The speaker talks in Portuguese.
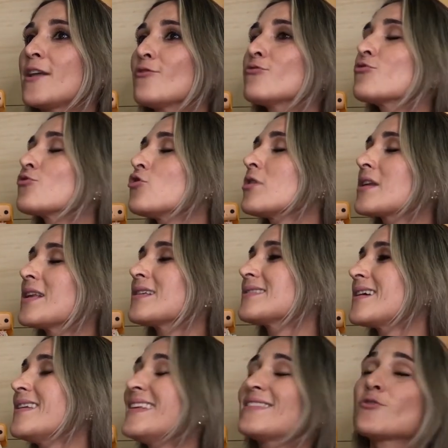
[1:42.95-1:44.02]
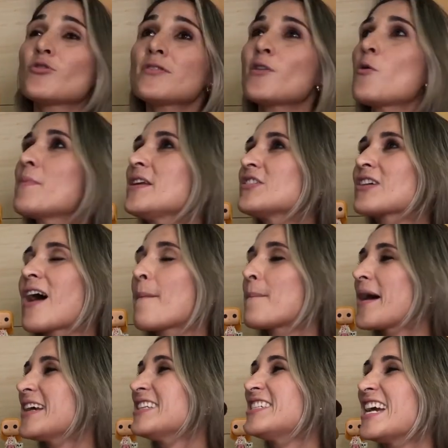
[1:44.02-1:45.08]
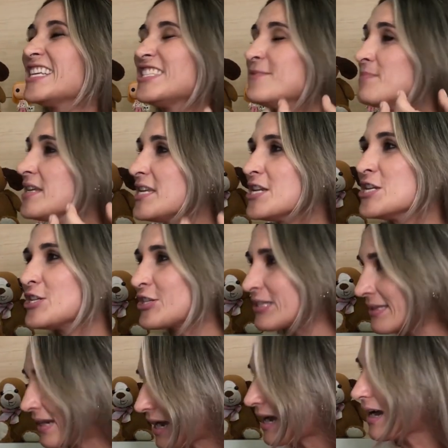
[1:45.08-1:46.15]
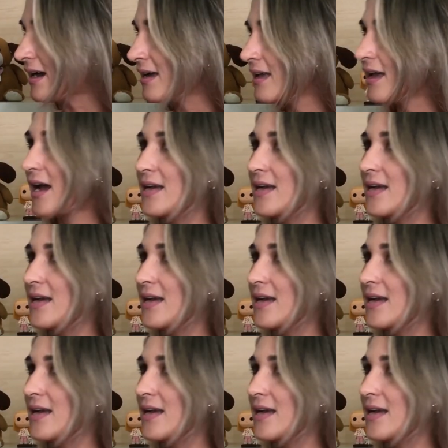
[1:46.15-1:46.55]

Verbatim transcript: é que o tutor classe A é totalmente capaz de administrar